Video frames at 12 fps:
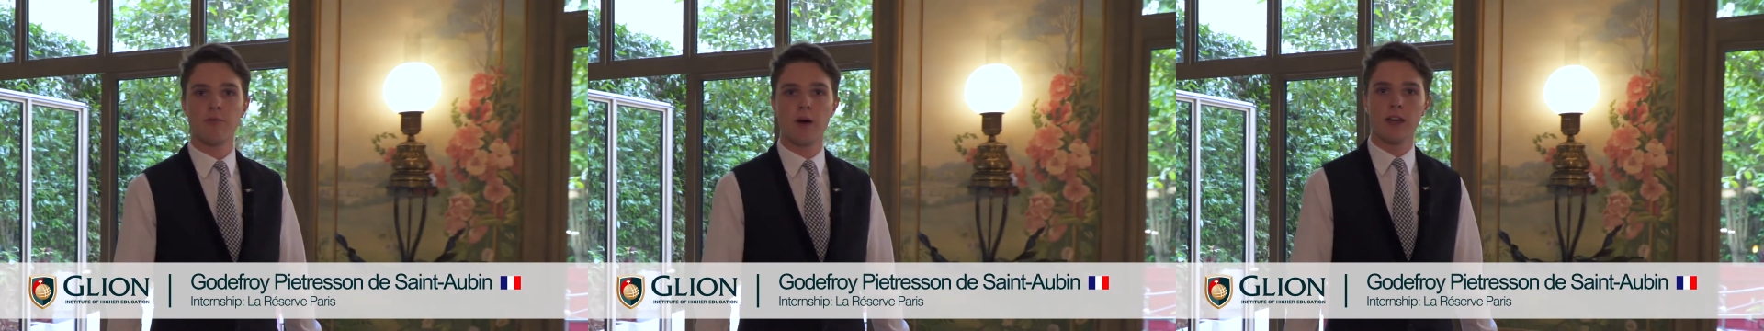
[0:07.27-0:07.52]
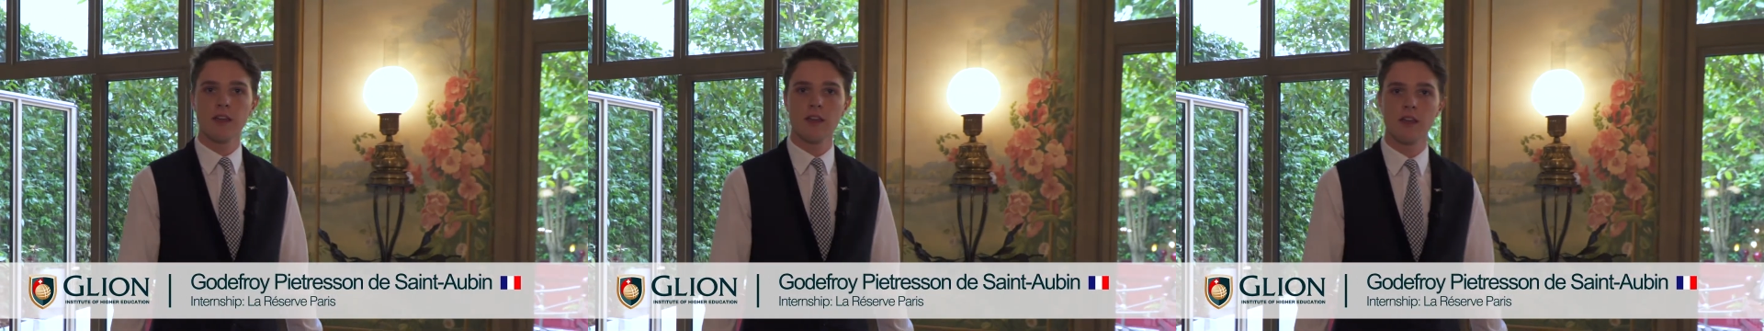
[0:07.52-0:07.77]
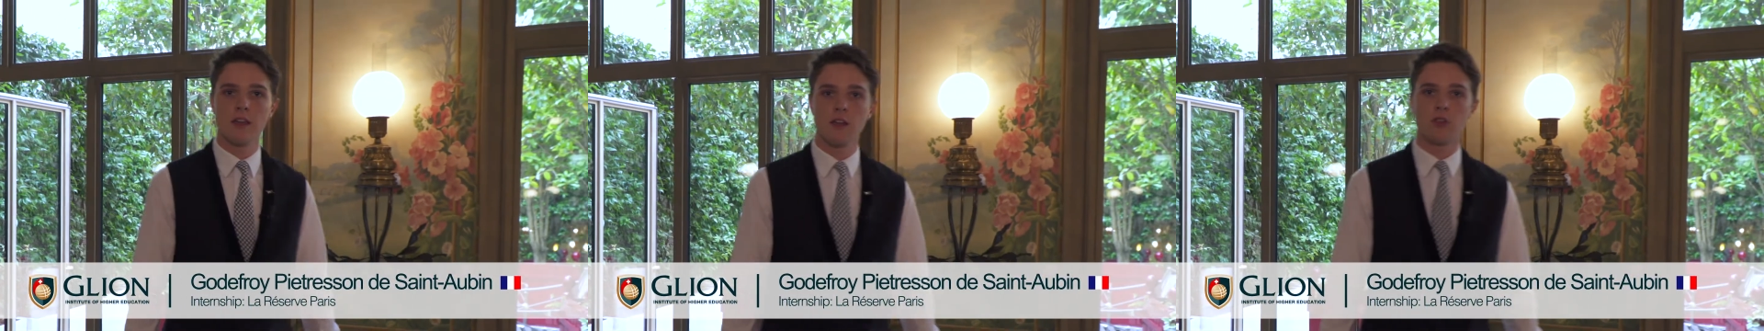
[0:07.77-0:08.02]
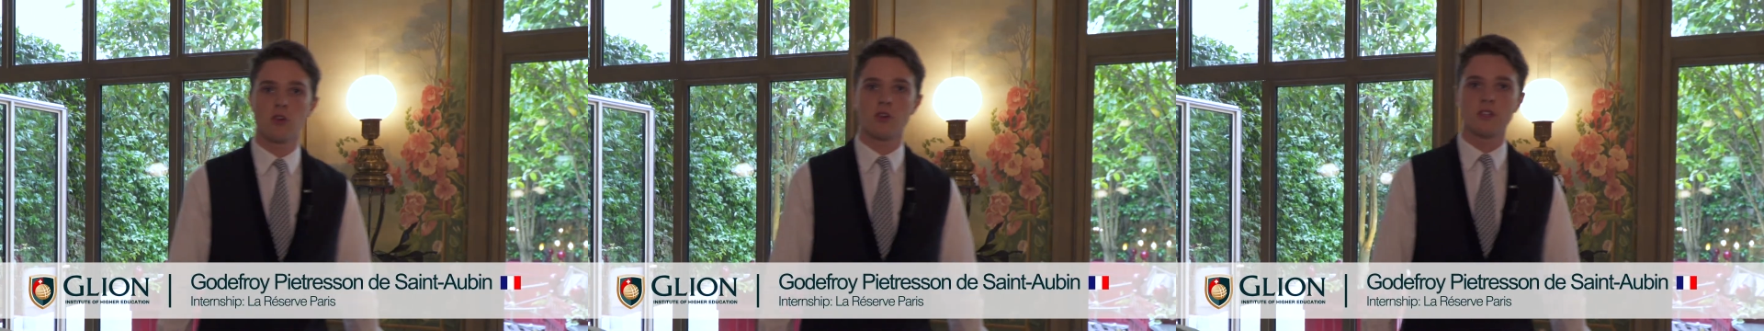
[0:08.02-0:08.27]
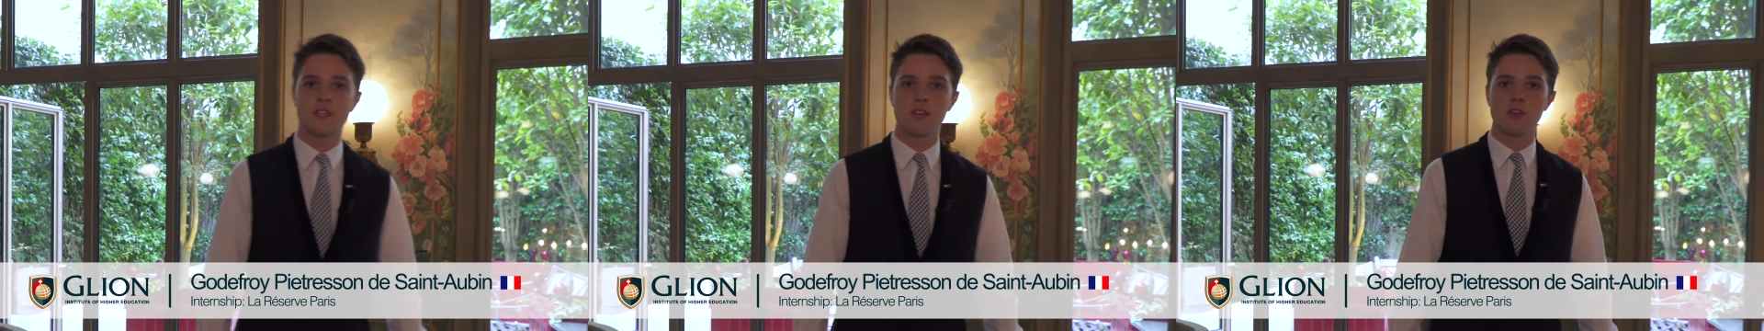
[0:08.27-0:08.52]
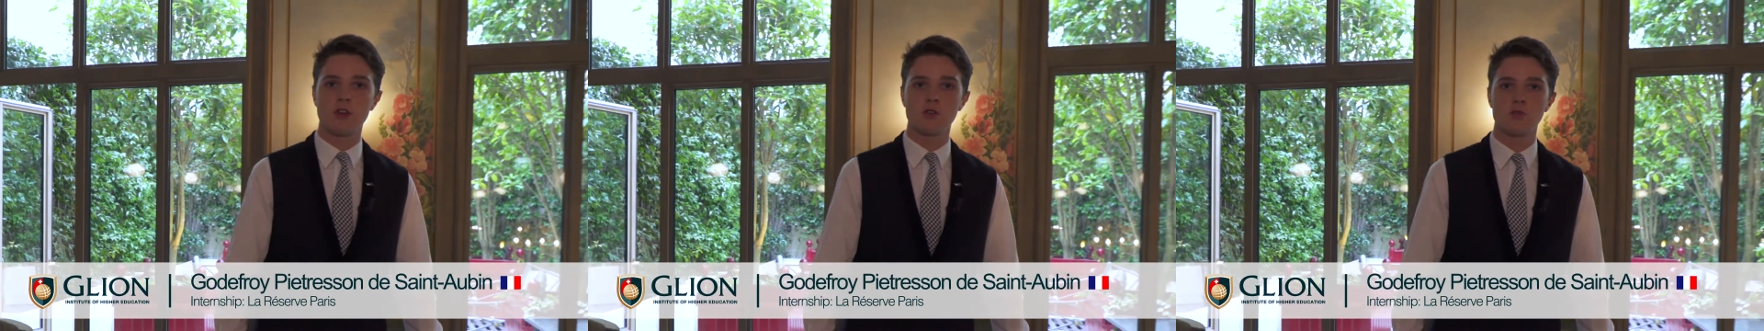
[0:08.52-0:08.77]
Paris dans le
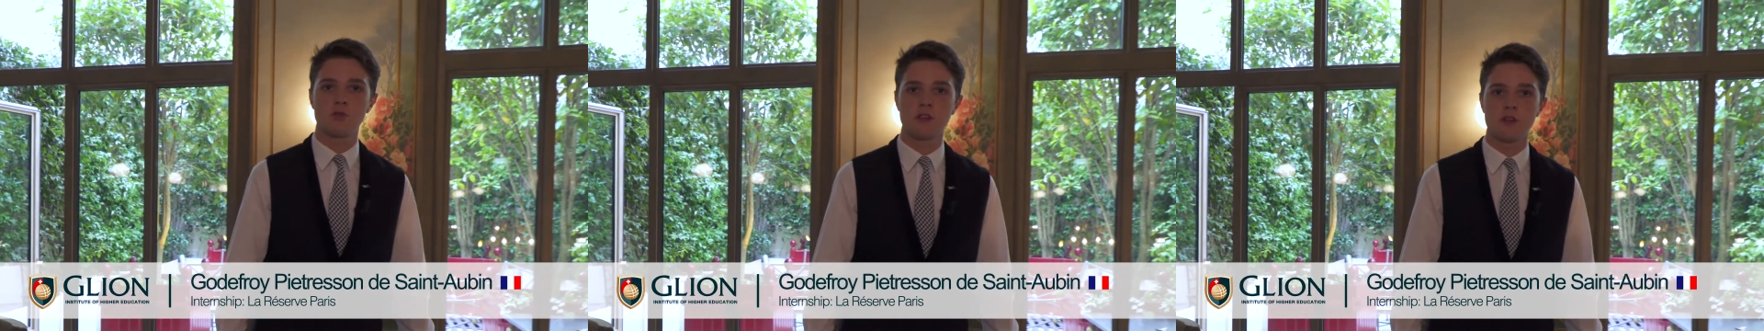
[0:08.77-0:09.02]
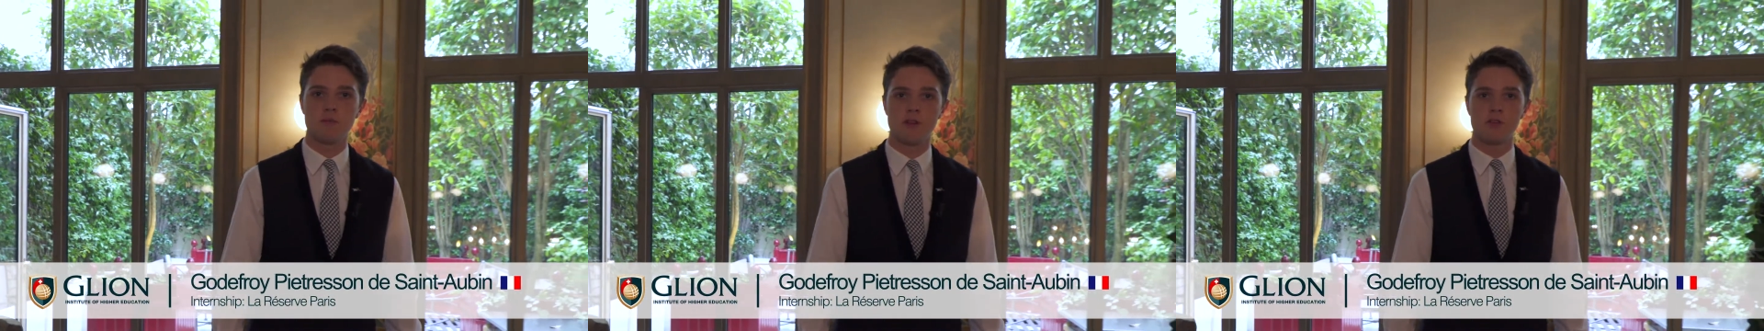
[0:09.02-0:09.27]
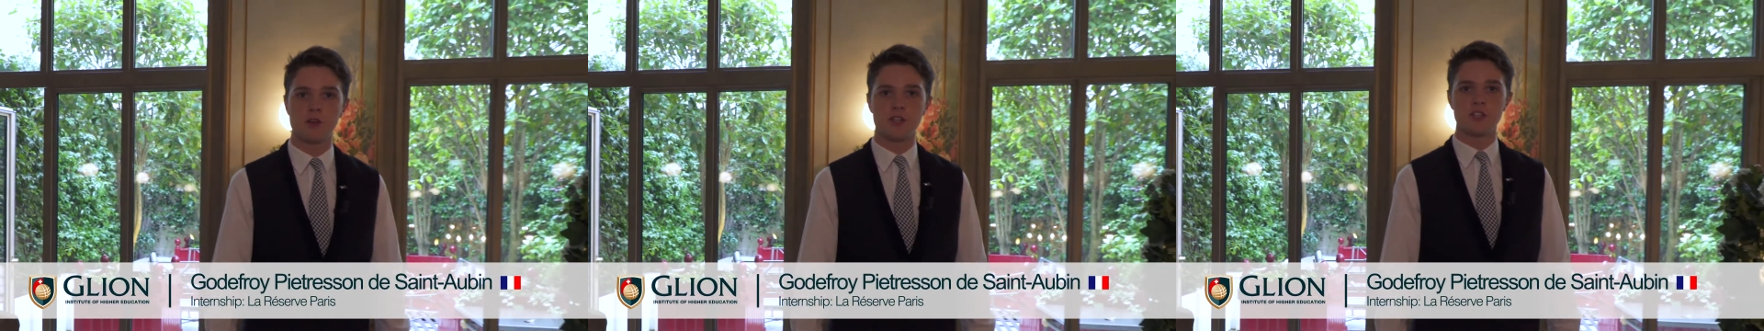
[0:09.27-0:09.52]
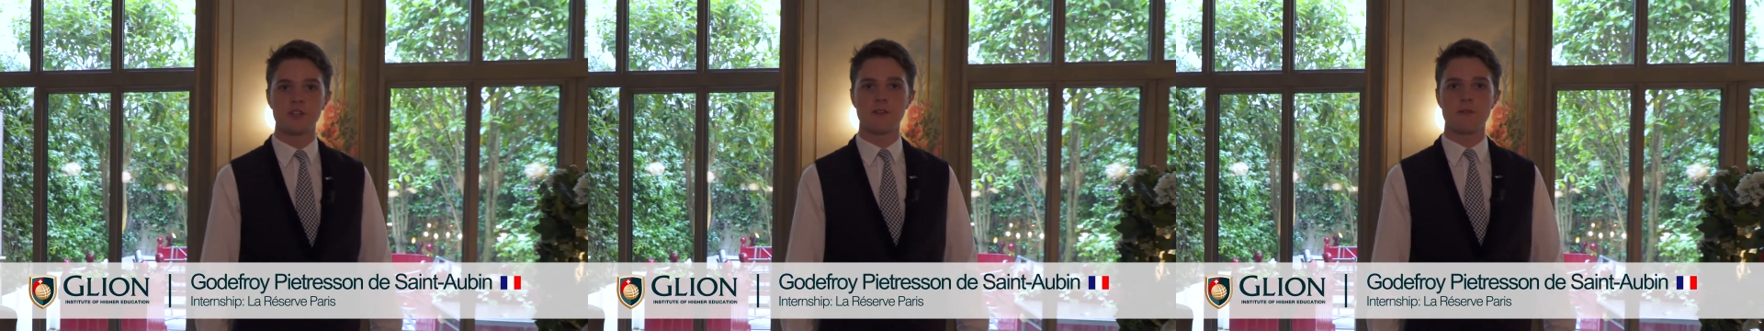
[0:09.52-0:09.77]
secteur du food and beverage.